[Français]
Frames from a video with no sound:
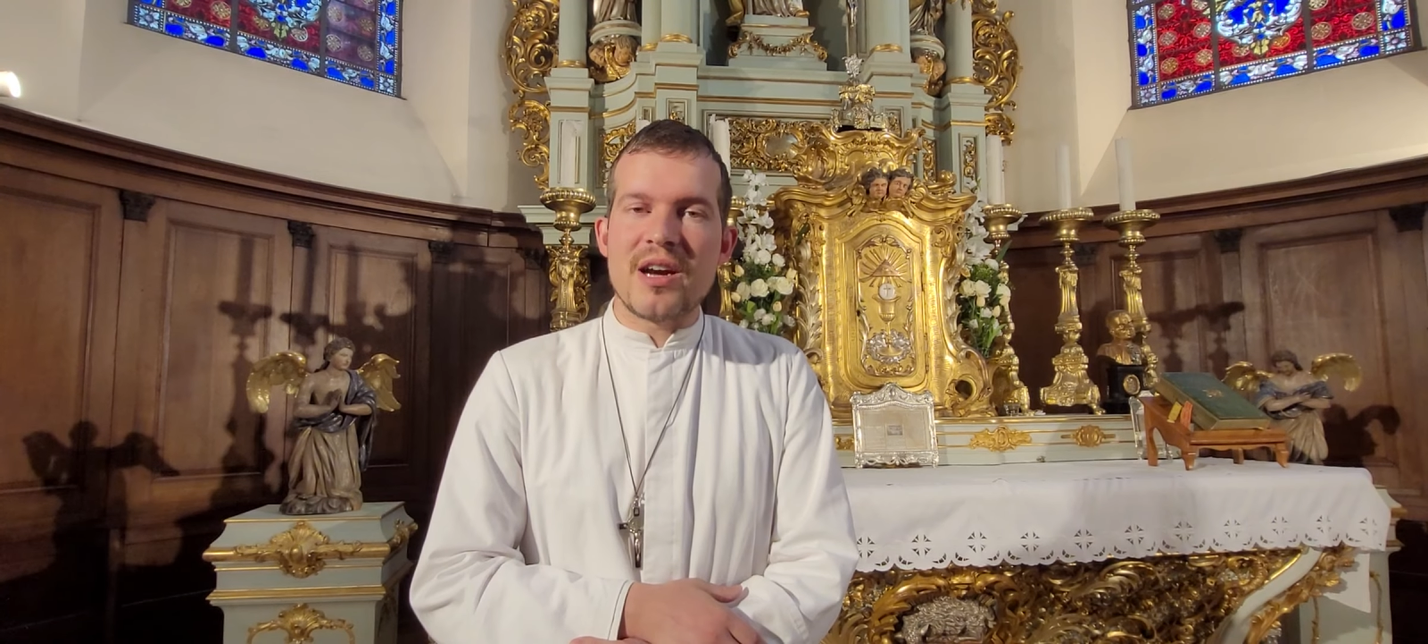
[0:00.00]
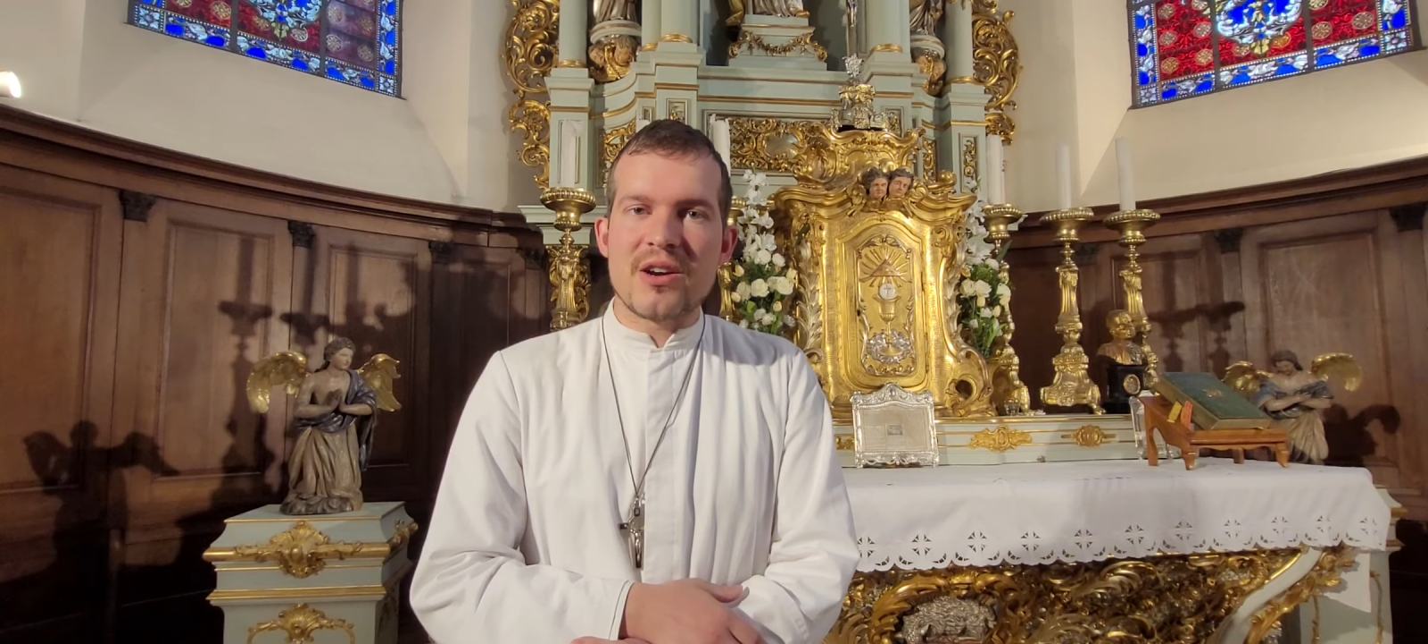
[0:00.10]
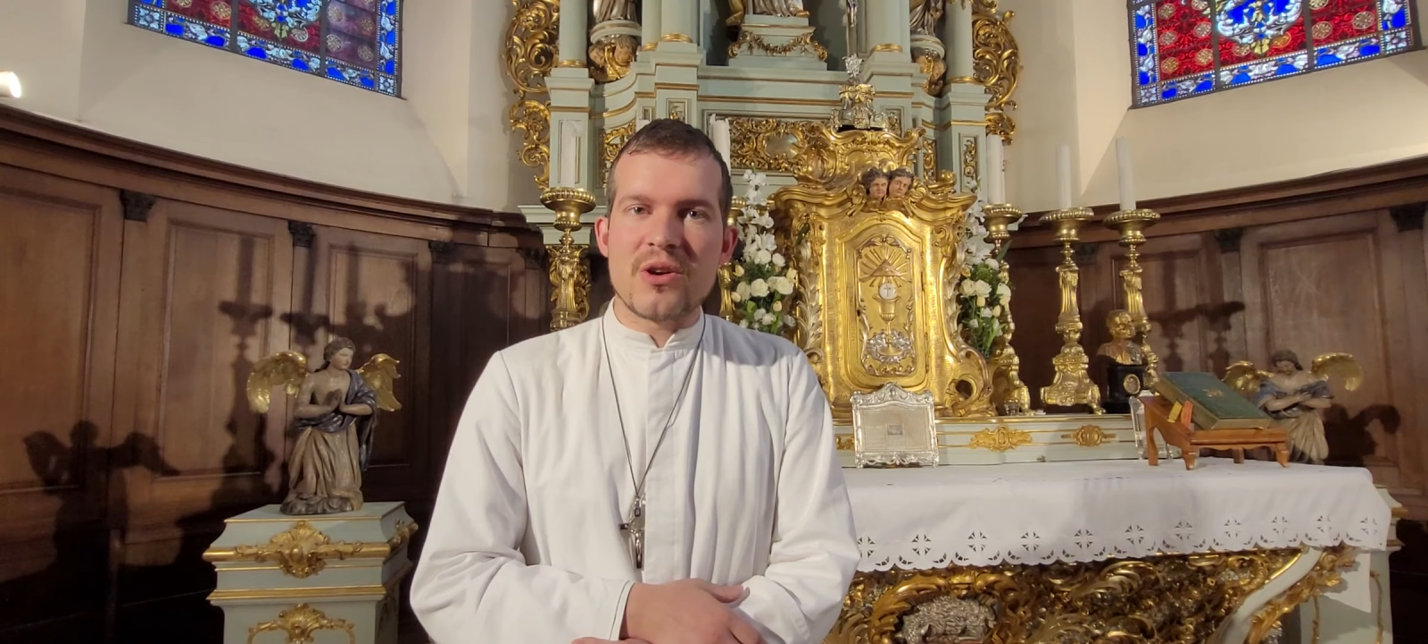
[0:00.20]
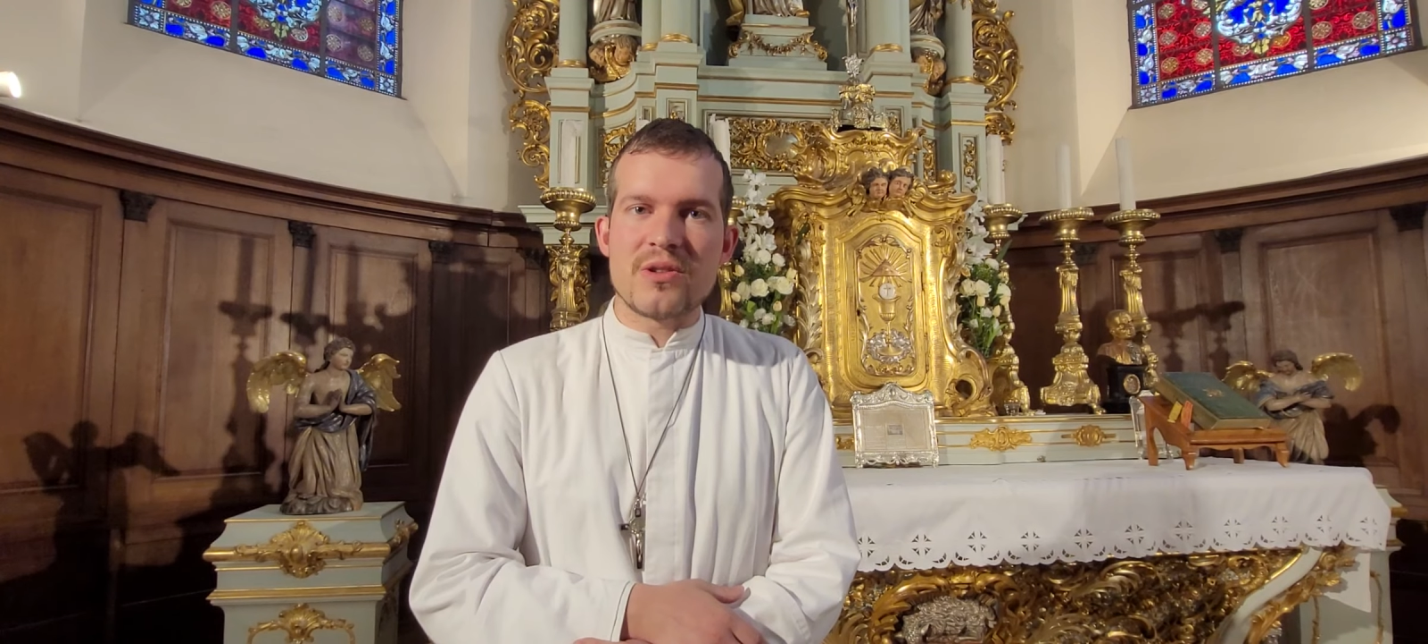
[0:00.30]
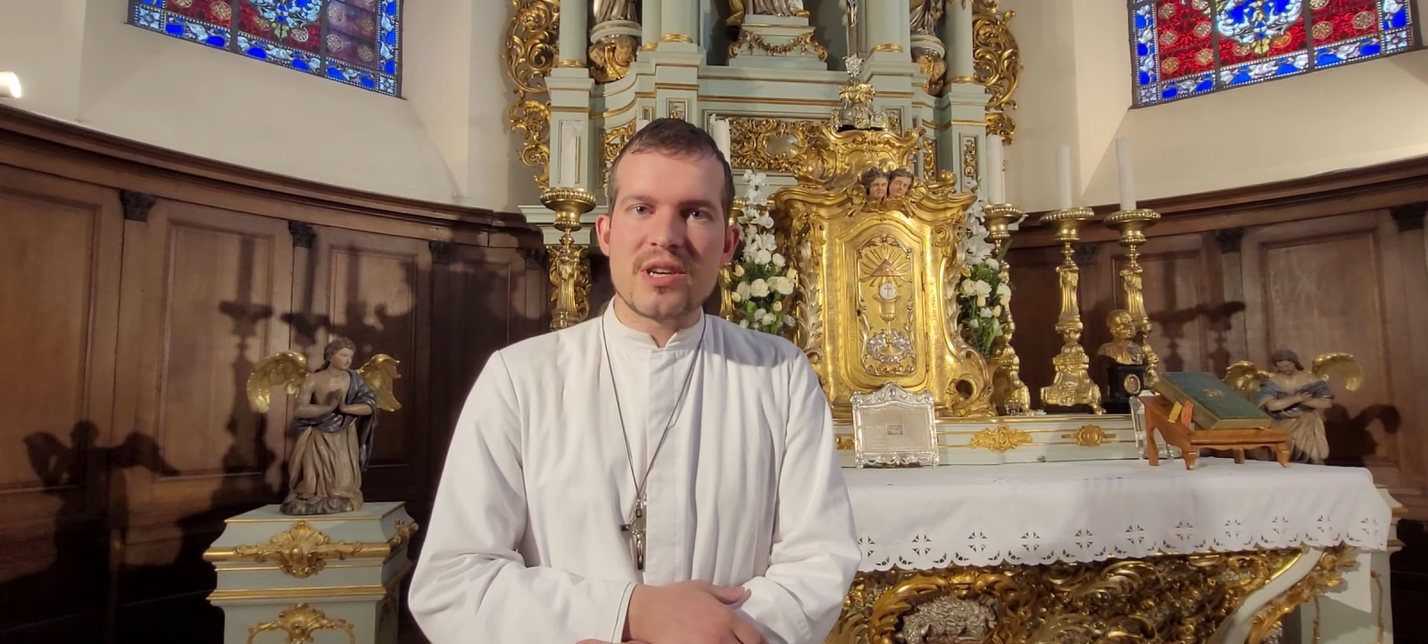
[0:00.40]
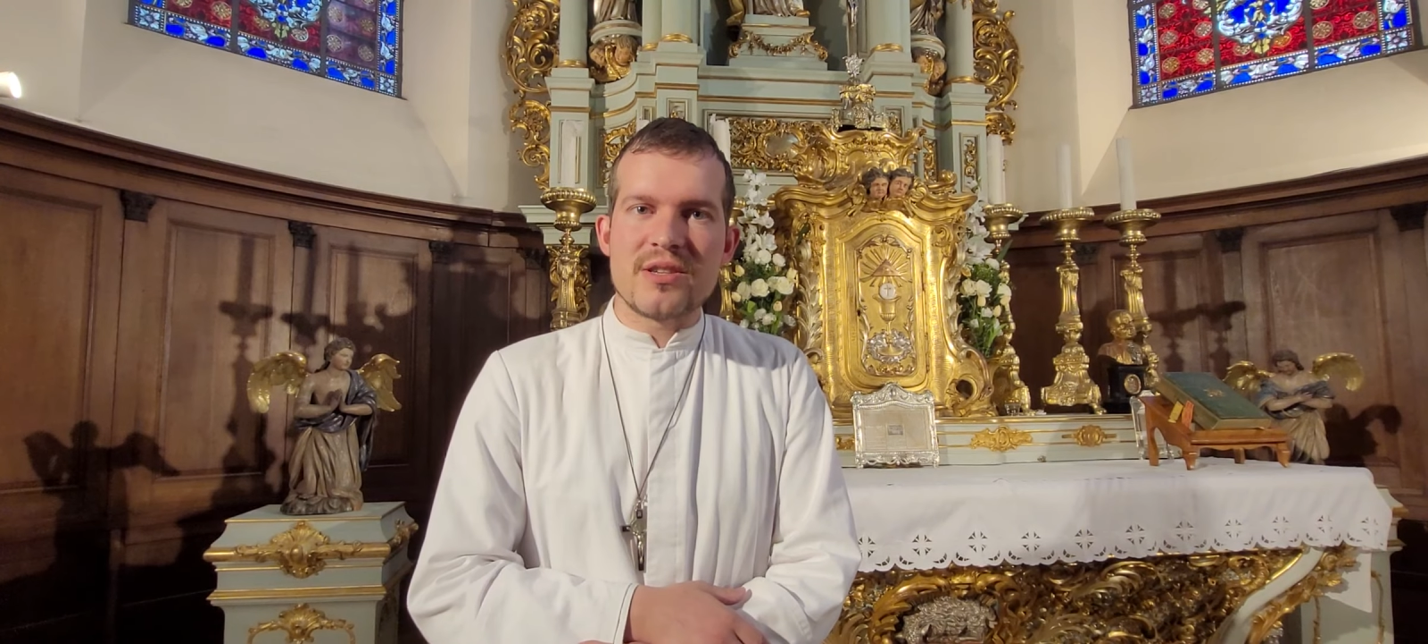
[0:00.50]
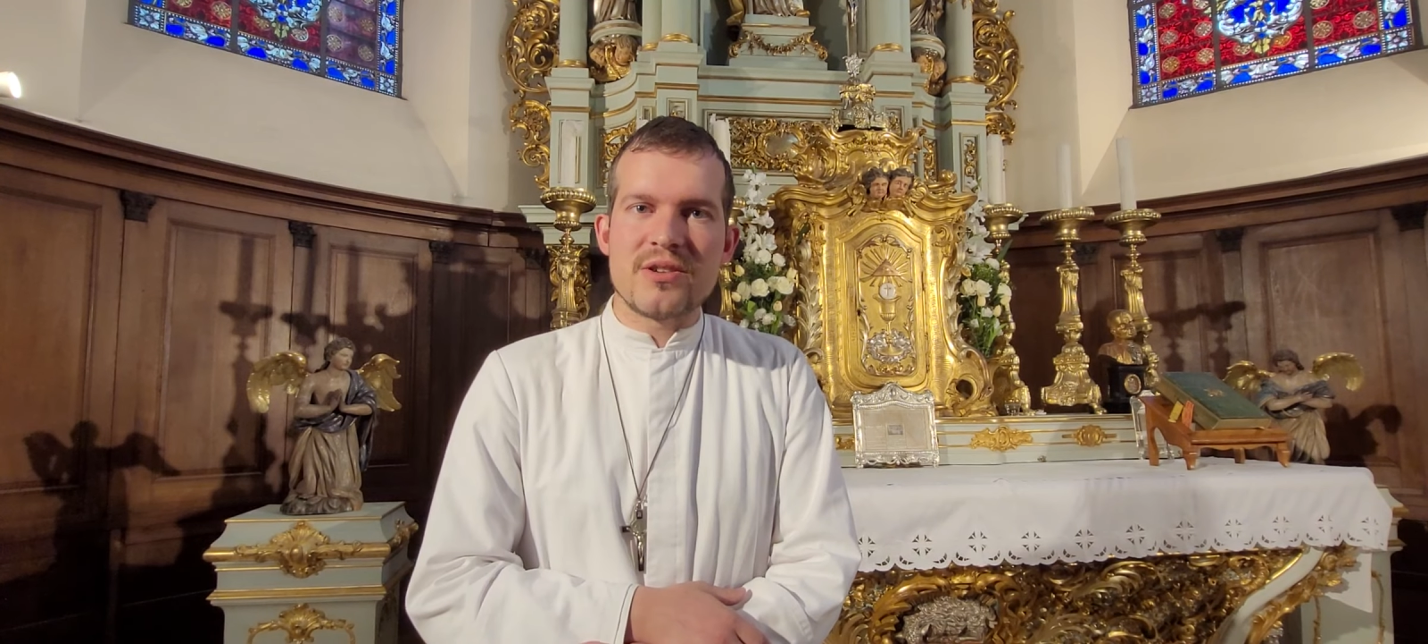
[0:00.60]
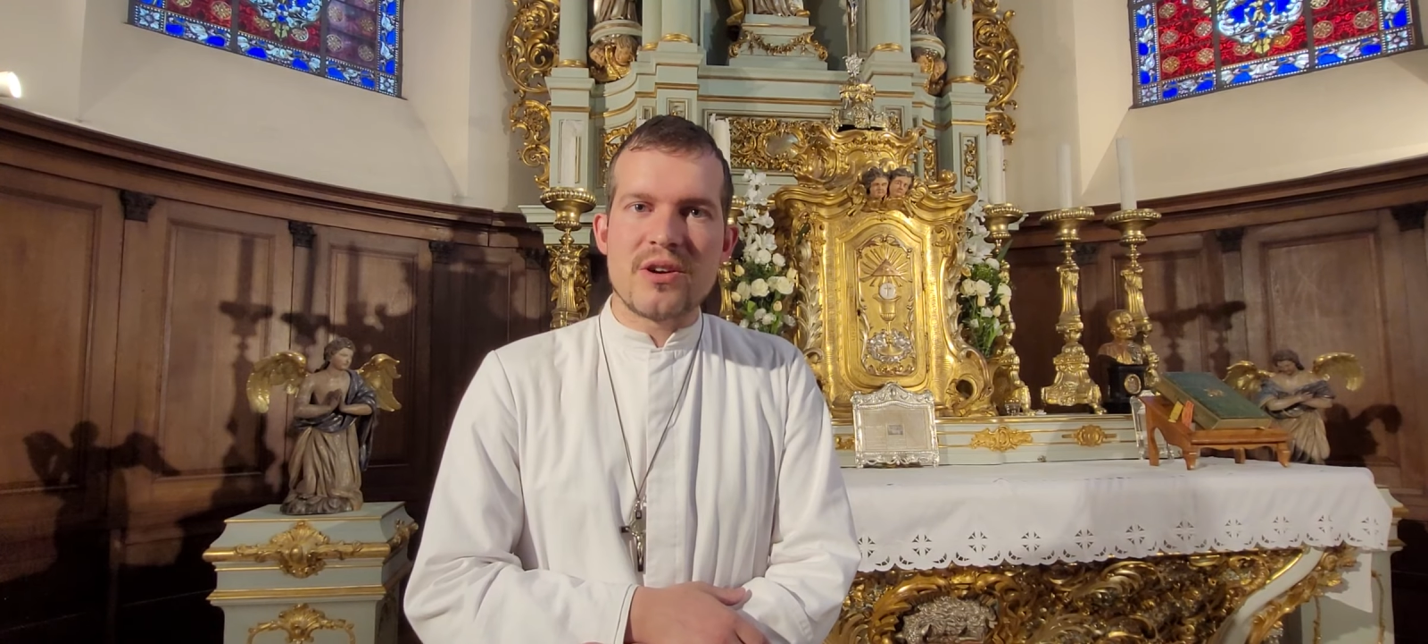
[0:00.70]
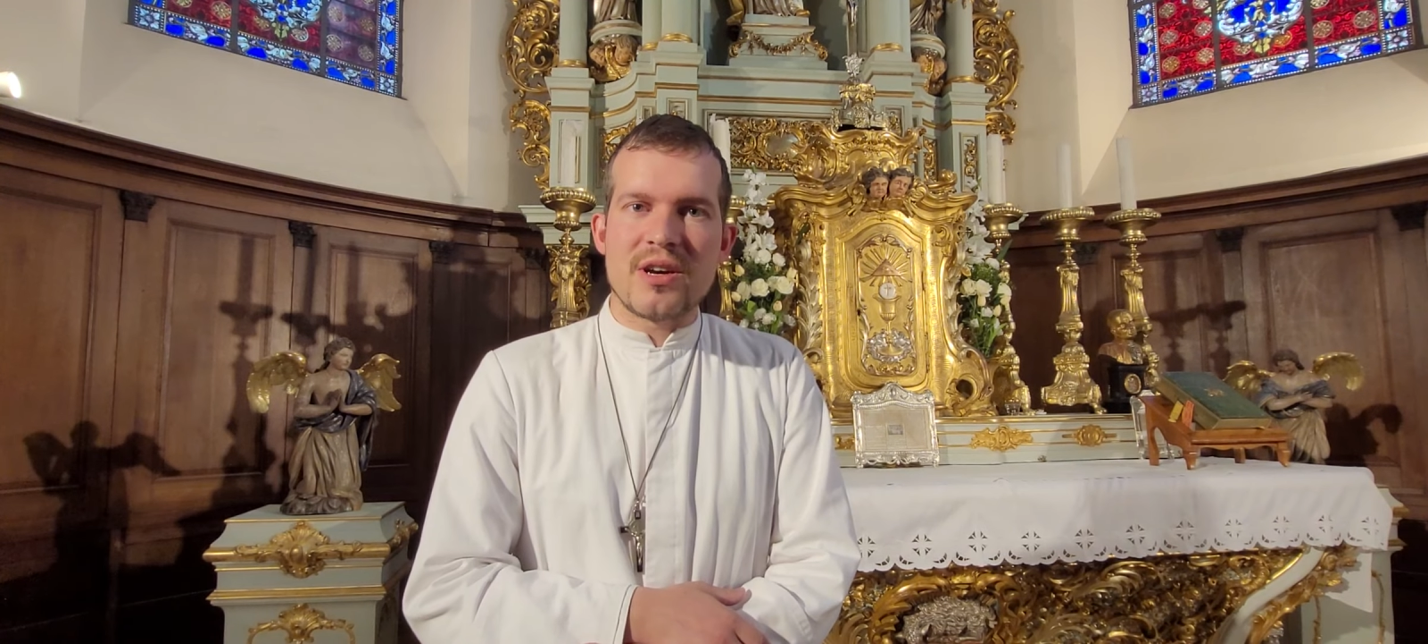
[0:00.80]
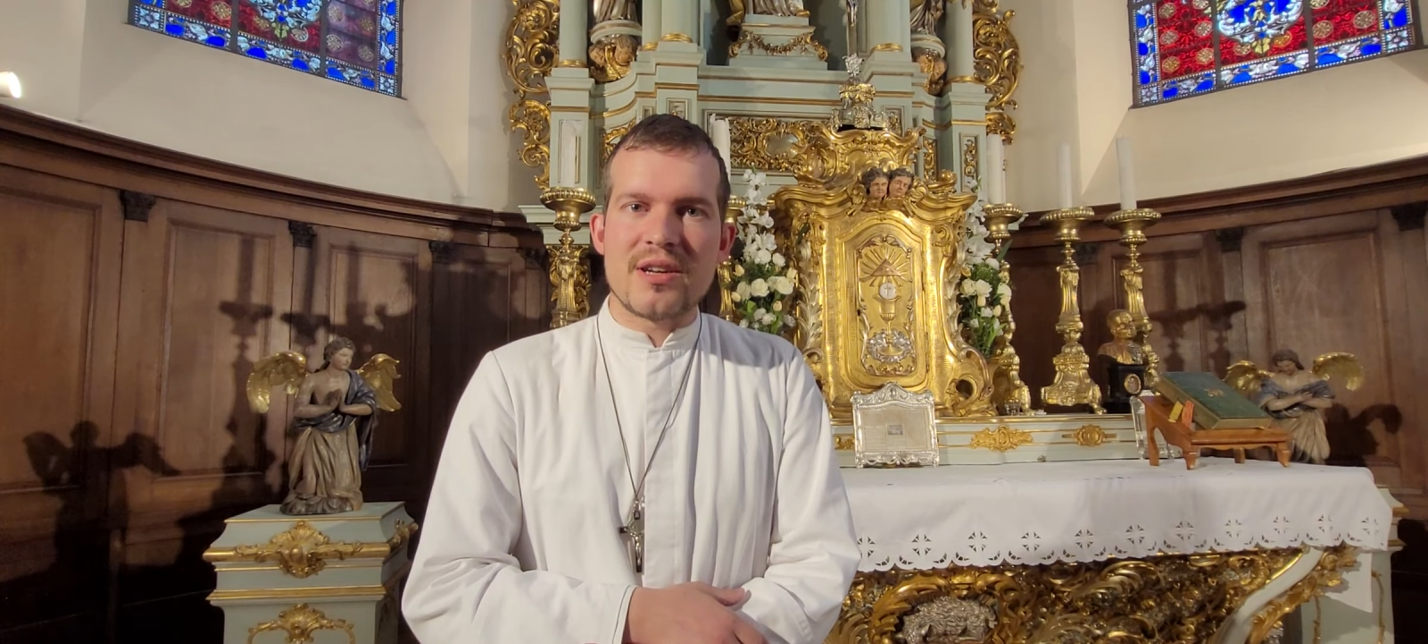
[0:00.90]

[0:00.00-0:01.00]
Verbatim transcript: un grand trésor,